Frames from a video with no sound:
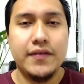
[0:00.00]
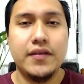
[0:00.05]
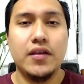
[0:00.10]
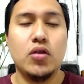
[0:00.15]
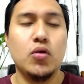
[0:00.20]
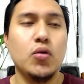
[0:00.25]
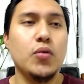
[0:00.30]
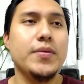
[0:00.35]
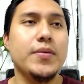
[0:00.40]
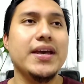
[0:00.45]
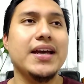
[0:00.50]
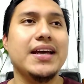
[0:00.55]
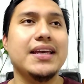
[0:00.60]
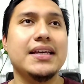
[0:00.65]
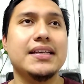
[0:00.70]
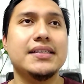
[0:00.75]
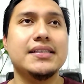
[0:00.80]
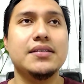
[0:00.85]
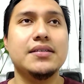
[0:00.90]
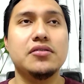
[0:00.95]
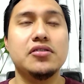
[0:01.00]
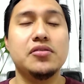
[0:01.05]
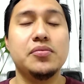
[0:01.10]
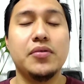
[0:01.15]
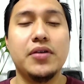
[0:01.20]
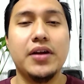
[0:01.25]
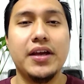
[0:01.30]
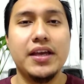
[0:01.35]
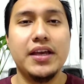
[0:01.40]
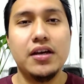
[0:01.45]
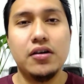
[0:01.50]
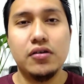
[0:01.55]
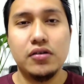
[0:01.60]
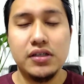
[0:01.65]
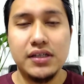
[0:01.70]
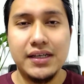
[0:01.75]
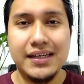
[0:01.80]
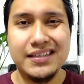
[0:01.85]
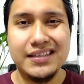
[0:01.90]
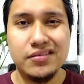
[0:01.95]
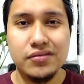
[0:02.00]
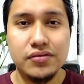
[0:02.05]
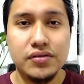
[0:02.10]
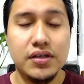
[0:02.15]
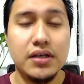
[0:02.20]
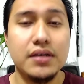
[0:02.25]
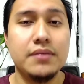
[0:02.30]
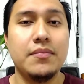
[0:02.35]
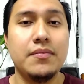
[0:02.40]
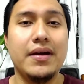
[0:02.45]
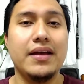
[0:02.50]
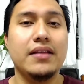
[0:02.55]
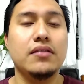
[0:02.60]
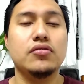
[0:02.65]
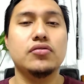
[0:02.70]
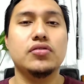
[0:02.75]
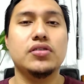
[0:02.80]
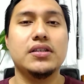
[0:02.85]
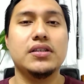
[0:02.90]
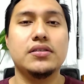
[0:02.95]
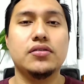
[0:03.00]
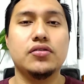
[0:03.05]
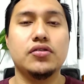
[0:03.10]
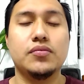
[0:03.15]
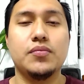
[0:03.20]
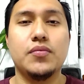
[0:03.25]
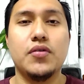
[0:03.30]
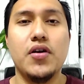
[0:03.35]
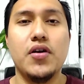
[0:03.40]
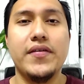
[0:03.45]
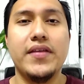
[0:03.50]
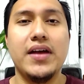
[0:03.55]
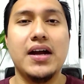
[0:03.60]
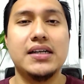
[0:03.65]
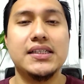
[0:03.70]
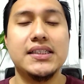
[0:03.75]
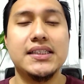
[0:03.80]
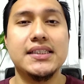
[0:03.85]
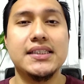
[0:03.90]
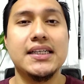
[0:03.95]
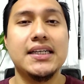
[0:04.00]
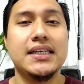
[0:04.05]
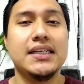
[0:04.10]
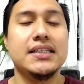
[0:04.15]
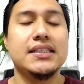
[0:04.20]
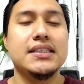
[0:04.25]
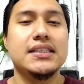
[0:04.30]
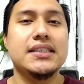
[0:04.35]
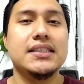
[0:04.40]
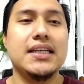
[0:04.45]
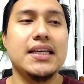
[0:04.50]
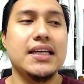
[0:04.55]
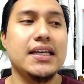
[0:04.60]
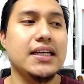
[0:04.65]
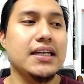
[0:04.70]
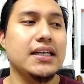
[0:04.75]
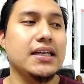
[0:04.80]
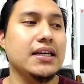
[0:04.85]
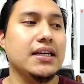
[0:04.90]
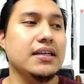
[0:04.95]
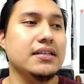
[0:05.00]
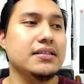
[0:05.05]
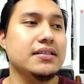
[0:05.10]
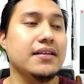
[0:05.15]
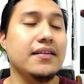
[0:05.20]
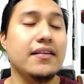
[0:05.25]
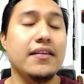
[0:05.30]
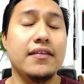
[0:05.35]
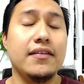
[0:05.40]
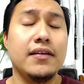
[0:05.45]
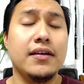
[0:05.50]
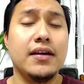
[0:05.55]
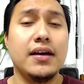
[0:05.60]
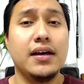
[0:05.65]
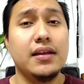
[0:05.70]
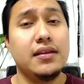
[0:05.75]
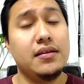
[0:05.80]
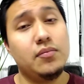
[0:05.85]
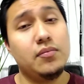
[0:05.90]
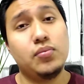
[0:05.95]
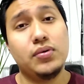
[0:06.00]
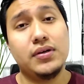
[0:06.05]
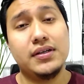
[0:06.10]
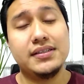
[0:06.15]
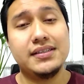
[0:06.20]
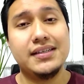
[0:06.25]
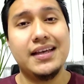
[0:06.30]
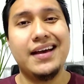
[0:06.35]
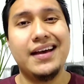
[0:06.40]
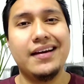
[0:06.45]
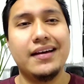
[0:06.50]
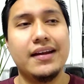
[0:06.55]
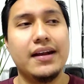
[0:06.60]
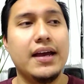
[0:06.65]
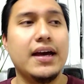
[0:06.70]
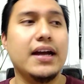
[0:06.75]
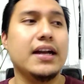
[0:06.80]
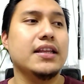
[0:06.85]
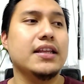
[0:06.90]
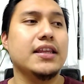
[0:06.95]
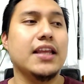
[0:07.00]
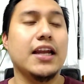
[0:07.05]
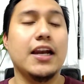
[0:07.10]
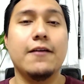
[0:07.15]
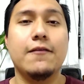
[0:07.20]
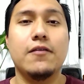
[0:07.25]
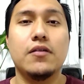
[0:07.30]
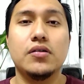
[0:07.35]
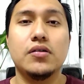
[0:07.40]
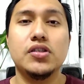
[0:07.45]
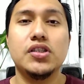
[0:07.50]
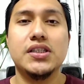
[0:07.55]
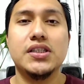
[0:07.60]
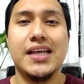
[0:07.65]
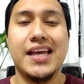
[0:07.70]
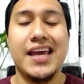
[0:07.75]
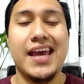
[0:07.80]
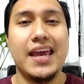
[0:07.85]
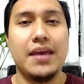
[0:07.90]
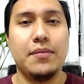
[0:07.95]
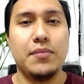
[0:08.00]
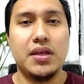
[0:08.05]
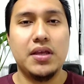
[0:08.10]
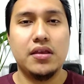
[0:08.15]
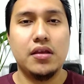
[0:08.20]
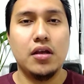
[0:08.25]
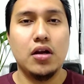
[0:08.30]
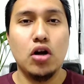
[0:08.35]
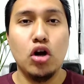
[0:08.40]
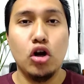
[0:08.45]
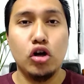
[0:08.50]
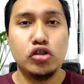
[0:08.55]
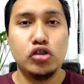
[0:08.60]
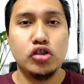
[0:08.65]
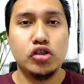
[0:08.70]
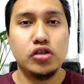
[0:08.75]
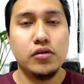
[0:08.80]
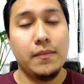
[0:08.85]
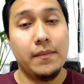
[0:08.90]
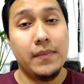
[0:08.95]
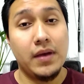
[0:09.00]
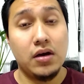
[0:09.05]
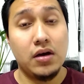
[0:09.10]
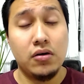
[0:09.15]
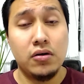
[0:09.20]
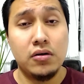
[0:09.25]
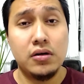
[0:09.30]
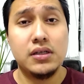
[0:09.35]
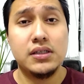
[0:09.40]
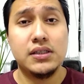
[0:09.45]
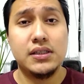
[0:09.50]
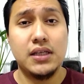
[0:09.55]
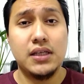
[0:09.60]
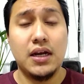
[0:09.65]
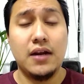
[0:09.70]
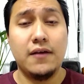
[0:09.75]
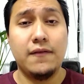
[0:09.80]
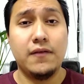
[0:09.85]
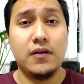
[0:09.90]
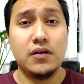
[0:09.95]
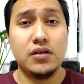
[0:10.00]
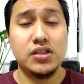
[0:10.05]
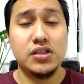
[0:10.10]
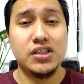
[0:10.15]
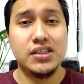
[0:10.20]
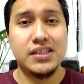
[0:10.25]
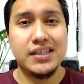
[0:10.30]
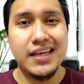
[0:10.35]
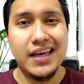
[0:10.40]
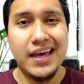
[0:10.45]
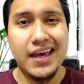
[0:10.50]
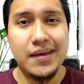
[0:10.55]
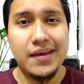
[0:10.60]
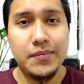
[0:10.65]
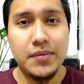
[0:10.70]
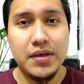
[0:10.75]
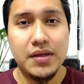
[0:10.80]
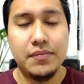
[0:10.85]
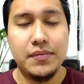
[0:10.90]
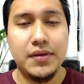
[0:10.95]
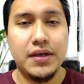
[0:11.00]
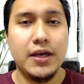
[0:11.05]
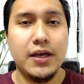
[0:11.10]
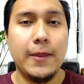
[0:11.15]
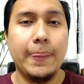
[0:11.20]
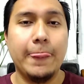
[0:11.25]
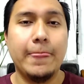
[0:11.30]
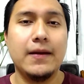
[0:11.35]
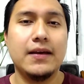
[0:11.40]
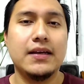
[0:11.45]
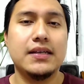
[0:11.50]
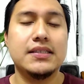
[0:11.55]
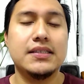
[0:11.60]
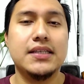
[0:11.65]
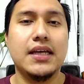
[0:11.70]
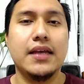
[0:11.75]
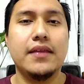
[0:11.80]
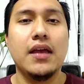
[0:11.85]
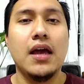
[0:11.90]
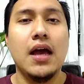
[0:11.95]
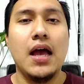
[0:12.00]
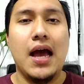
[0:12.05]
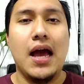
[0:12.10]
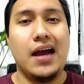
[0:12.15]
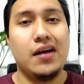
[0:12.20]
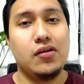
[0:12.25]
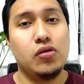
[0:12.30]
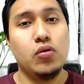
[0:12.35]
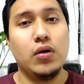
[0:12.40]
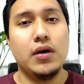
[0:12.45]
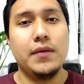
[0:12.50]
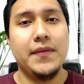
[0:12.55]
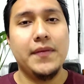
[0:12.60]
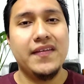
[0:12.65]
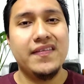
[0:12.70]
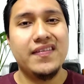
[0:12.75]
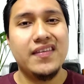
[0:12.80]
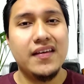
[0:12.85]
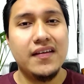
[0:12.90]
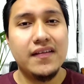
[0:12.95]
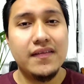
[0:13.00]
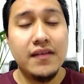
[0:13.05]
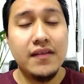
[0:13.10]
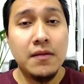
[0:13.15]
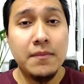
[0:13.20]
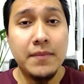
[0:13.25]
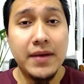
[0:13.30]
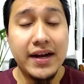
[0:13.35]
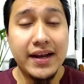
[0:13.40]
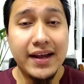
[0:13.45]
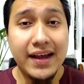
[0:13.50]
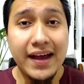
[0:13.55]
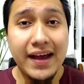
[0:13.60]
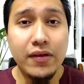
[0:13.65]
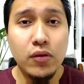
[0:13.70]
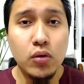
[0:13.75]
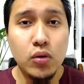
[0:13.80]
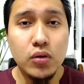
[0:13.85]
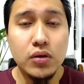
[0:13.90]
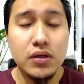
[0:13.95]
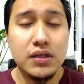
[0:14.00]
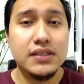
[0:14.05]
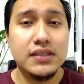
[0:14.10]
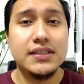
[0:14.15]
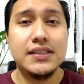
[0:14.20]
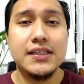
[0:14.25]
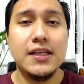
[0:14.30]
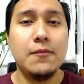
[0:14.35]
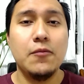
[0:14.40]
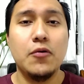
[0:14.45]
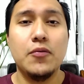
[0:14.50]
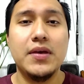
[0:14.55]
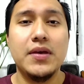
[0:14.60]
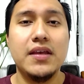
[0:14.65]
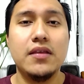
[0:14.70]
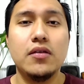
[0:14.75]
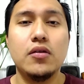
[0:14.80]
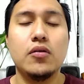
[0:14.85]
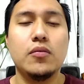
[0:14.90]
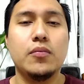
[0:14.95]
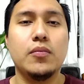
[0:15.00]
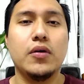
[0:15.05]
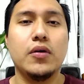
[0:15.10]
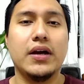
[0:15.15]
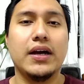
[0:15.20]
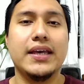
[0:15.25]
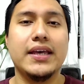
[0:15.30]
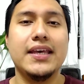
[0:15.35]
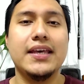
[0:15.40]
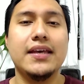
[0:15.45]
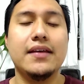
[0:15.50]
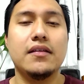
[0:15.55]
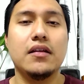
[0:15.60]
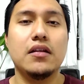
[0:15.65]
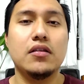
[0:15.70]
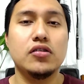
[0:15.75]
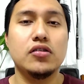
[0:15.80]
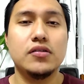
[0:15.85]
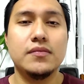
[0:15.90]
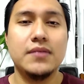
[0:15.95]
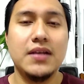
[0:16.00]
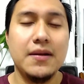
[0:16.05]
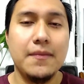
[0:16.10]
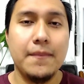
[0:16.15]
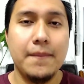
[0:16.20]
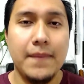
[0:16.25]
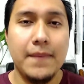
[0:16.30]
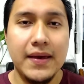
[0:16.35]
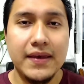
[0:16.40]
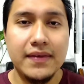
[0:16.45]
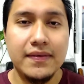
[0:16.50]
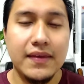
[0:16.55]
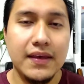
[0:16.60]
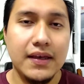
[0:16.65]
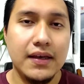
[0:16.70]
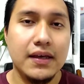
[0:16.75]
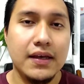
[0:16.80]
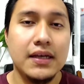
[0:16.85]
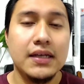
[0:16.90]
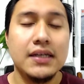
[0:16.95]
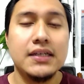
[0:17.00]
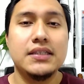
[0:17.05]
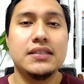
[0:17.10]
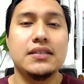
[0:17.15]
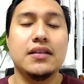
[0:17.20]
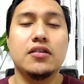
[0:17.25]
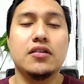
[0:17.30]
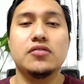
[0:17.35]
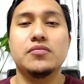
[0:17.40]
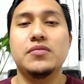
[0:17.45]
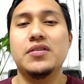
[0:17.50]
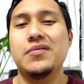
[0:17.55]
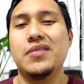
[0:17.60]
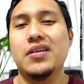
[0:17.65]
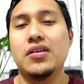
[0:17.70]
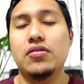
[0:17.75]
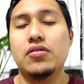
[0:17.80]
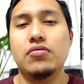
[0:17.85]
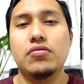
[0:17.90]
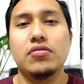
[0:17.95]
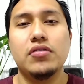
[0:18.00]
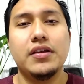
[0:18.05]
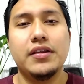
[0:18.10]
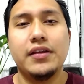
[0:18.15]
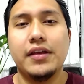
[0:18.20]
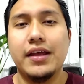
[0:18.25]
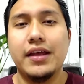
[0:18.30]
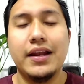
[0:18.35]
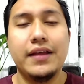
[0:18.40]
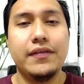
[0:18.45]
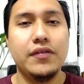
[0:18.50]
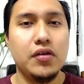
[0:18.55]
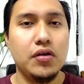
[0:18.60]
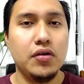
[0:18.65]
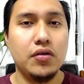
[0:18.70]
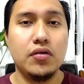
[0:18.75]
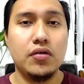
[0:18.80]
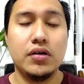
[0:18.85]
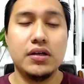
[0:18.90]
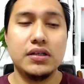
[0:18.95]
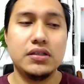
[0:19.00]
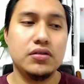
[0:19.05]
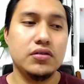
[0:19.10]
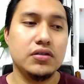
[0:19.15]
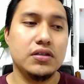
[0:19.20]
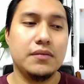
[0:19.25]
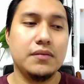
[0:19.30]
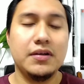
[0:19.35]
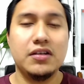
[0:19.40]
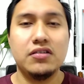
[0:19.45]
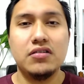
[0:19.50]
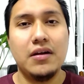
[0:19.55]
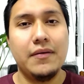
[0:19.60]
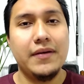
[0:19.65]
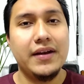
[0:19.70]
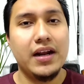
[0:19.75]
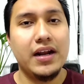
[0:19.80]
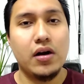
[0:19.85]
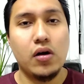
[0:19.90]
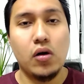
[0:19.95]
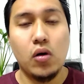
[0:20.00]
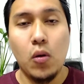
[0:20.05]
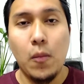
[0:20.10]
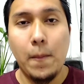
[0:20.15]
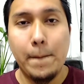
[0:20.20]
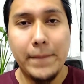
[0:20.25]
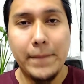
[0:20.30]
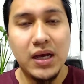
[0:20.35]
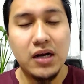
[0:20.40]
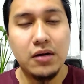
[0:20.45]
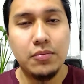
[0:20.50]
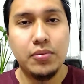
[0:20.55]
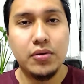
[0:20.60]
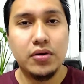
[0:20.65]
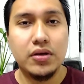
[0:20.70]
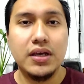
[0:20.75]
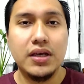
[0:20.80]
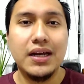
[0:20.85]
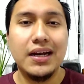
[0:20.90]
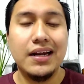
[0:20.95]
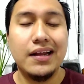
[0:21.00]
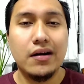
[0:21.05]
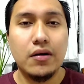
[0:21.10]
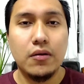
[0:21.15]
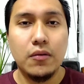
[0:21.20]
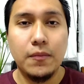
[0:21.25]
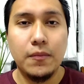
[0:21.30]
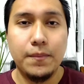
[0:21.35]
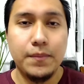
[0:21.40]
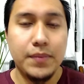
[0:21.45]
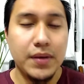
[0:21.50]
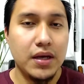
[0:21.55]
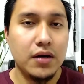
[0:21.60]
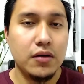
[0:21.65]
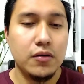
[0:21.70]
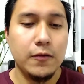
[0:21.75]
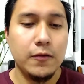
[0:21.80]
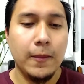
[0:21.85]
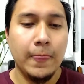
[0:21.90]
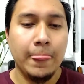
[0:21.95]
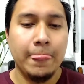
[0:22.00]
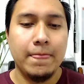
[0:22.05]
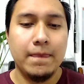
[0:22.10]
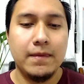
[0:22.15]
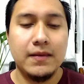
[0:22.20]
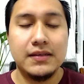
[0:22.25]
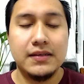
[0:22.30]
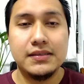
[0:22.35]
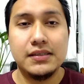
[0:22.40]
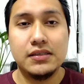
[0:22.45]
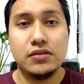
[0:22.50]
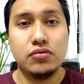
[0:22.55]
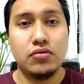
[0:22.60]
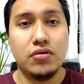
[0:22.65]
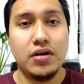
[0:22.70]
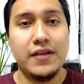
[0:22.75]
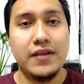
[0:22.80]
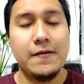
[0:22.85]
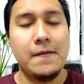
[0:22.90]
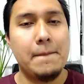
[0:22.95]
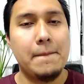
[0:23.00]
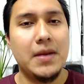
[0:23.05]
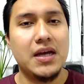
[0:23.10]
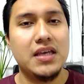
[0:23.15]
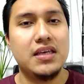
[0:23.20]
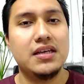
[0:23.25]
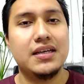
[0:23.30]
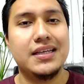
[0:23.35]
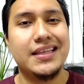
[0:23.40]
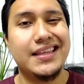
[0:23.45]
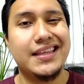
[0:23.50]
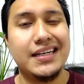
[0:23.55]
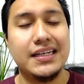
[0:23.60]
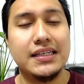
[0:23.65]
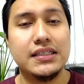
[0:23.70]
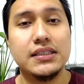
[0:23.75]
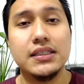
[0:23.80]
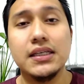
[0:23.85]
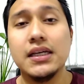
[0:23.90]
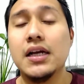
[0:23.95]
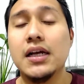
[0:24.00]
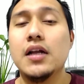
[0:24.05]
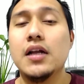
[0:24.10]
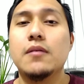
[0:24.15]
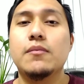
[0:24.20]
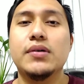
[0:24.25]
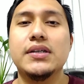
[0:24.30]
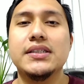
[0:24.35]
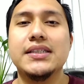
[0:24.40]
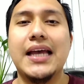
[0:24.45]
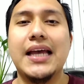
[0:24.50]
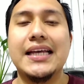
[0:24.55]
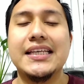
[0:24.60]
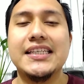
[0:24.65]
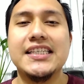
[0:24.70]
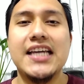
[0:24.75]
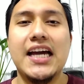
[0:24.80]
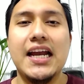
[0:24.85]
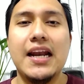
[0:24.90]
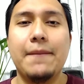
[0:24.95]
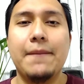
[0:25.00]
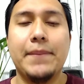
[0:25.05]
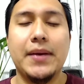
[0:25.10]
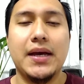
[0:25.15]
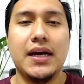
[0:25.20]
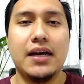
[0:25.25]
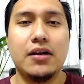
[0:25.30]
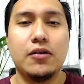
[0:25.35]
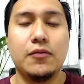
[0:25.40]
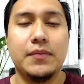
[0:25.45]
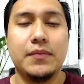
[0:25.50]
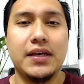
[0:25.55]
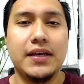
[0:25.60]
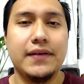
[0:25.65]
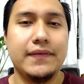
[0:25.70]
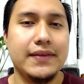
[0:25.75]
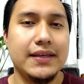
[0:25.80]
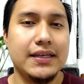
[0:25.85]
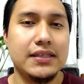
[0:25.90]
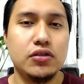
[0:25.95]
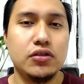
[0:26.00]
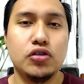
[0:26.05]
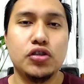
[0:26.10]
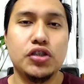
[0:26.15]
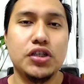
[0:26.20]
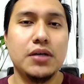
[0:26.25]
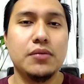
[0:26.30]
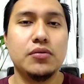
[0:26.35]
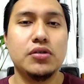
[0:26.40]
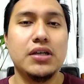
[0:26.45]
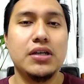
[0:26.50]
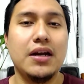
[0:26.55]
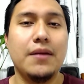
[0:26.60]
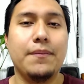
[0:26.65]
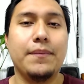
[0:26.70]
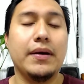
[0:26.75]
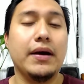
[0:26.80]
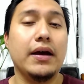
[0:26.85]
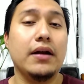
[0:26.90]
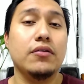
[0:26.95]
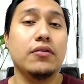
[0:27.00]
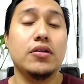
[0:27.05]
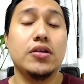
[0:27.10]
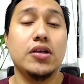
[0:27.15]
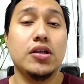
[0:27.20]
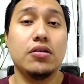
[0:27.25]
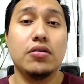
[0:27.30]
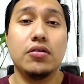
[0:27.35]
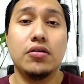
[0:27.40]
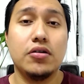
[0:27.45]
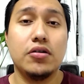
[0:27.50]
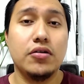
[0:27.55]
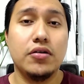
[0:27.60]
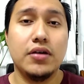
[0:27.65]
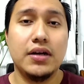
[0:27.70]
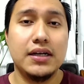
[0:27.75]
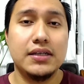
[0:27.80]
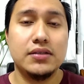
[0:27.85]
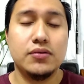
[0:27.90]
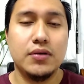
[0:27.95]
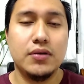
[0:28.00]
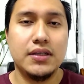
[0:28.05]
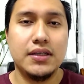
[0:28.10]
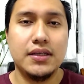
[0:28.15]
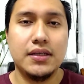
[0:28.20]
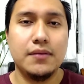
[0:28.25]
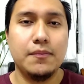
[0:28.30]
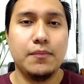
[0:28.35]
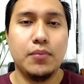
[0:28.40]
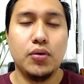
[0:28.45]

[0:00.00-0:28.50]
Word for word: De Nubia, ya estamos por ahí con estos hermanos, estos brothers que se dedican pues a crear teléfonos gaming, los mejores teléfonos gaming, mi gente, que están actualmente en el mercado, que se está moviendo por aquí en el 2020, en el 2021 y en adelante yo creo que estos hermanos la van a romper porque ya la rompieron desde su red Magic 3 pues ya la pegaron, mi gente. Estos chavos ya la pegaron y no creo que la suelten.